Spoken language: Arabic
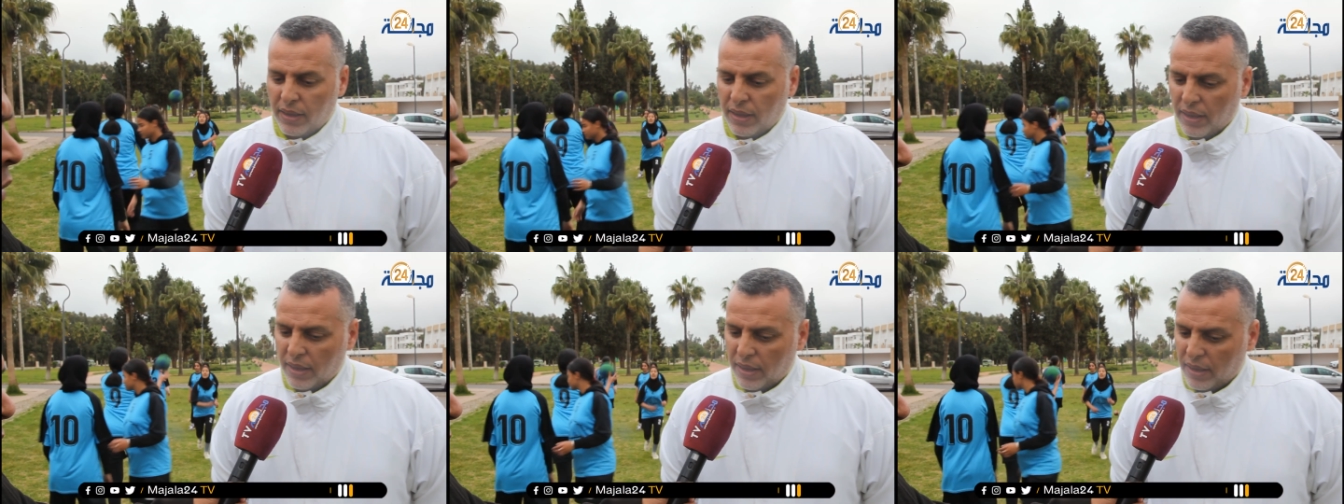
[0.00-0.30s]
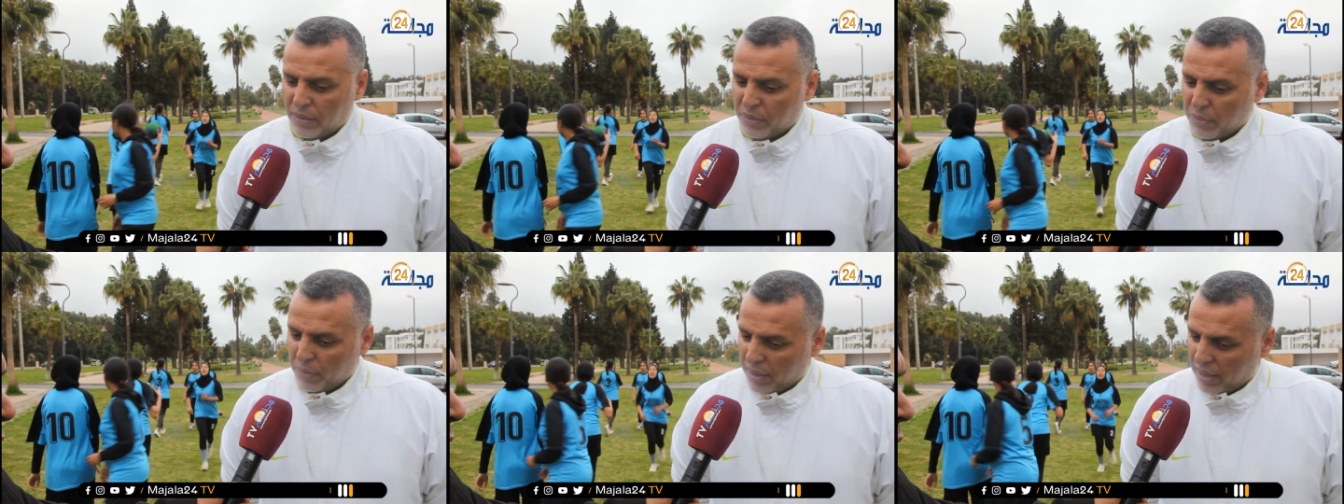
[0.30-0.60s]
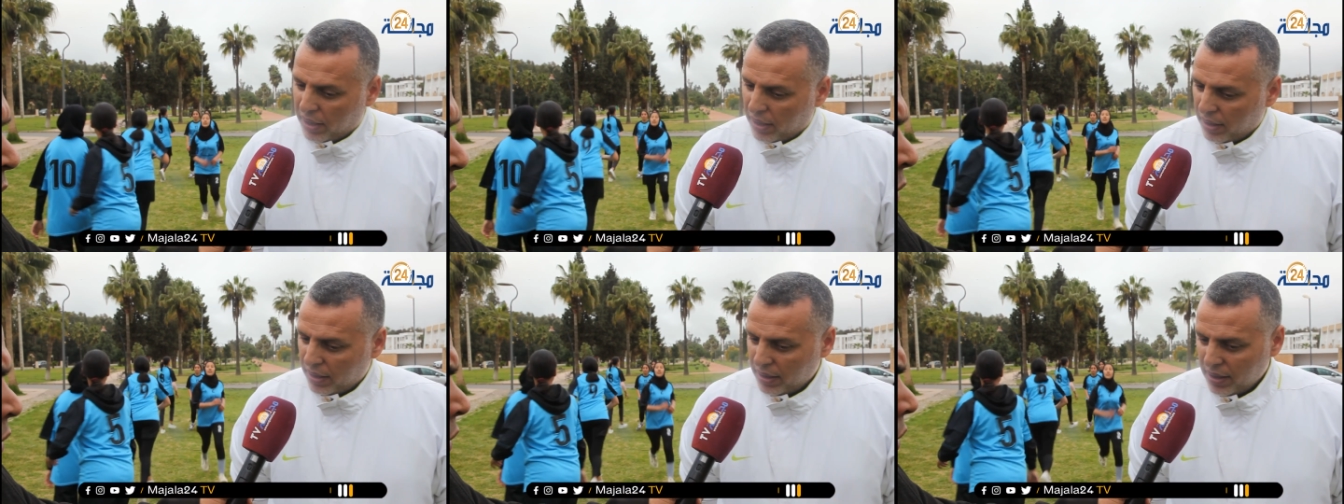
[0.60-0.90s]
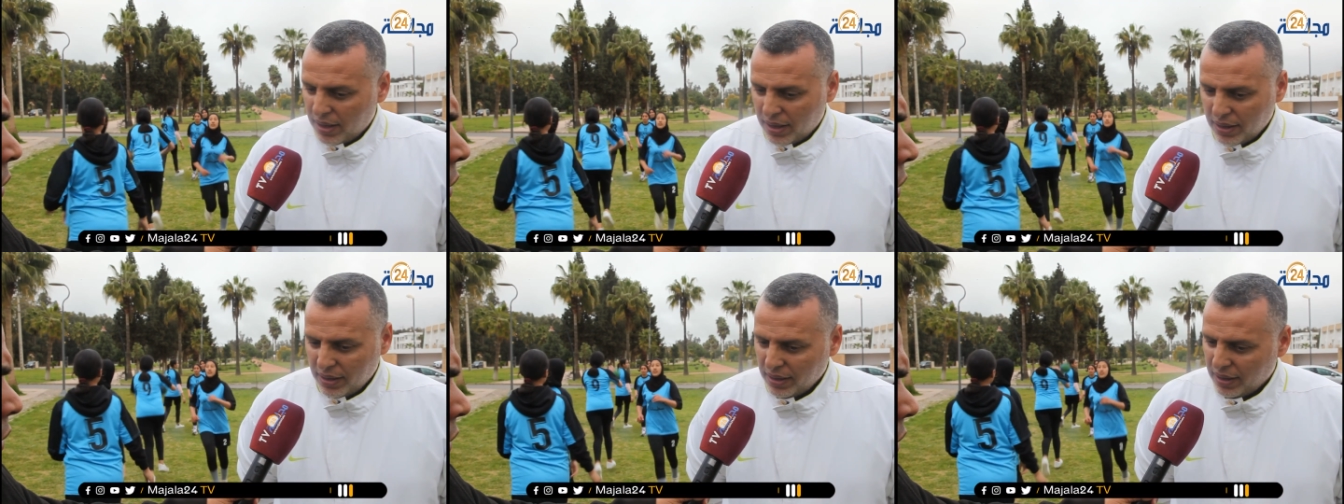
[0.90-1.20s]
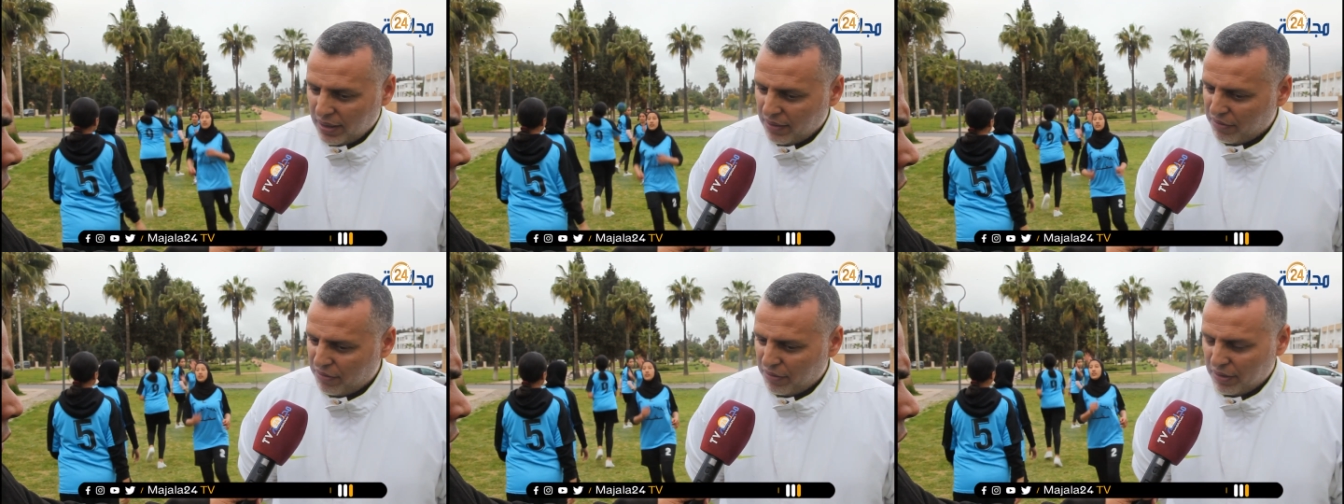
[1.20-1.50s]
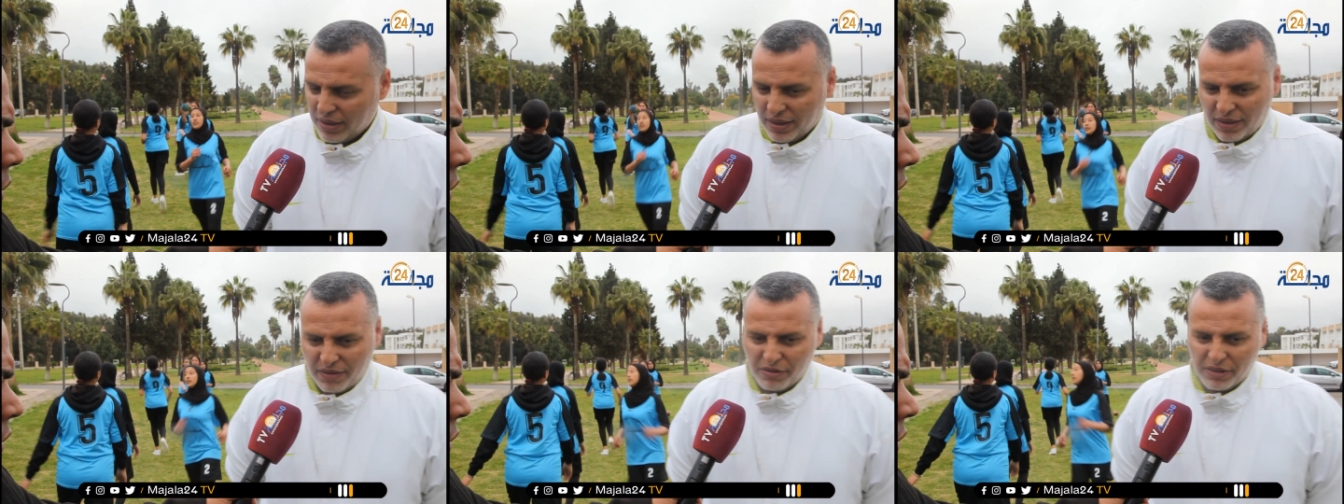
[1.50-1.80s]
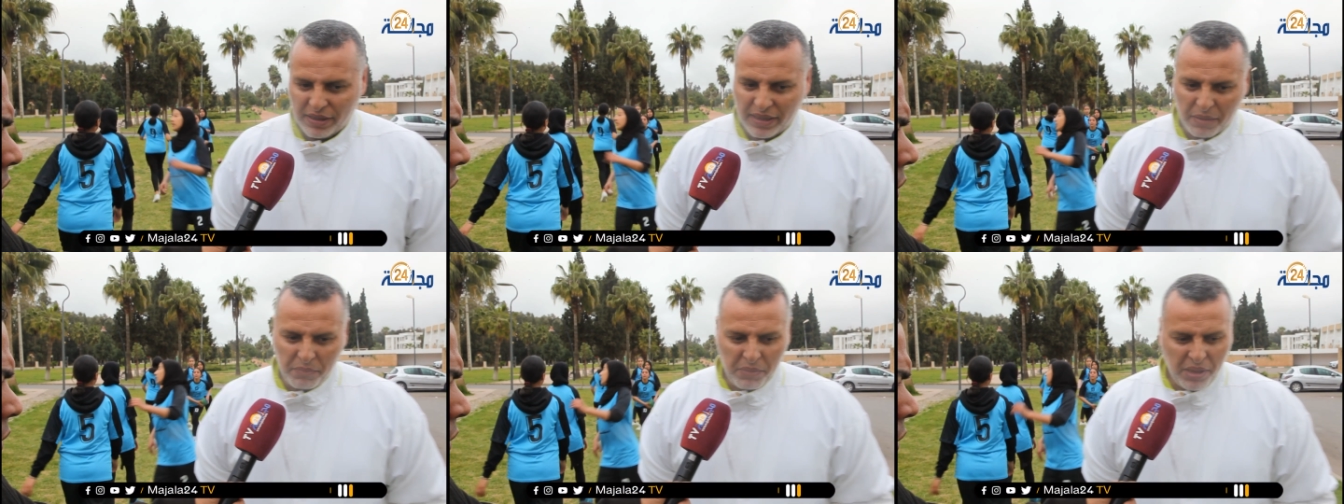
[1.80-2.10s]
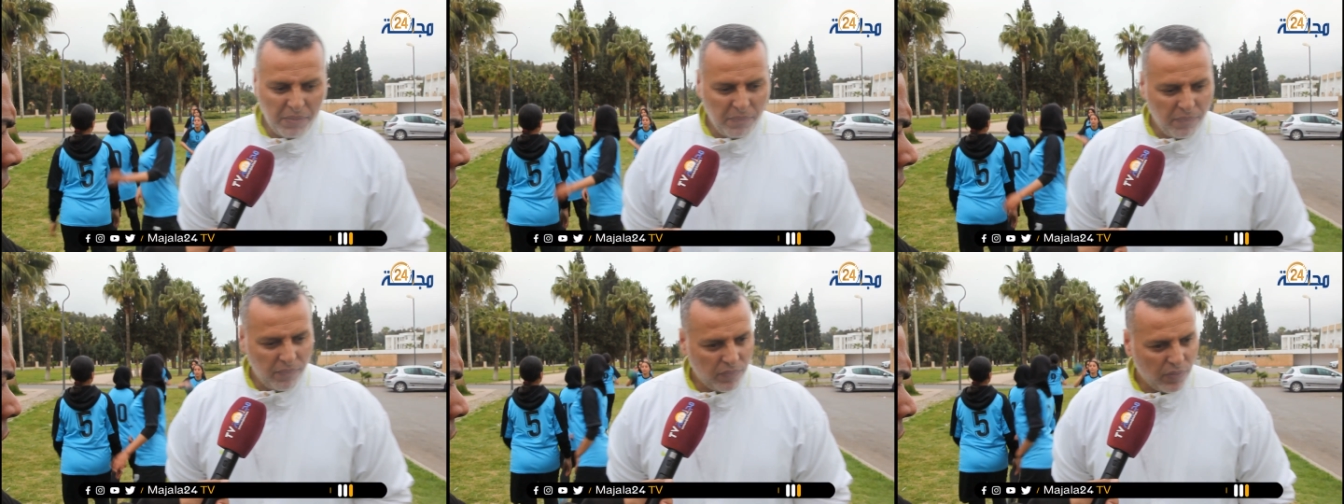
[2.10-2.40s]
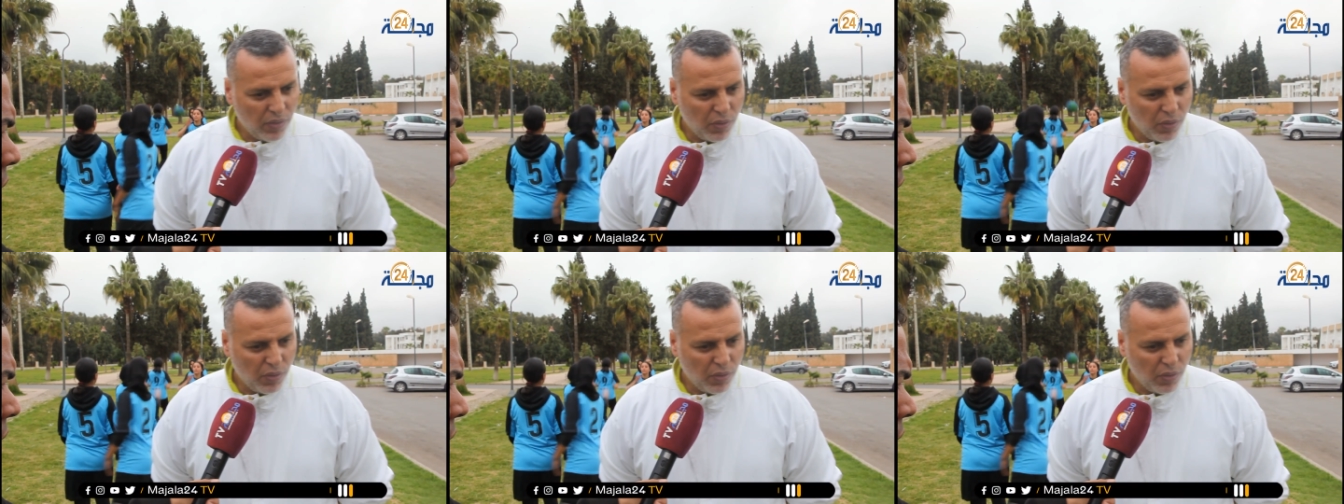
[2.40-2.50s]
آه، سؤال يعني في الصميم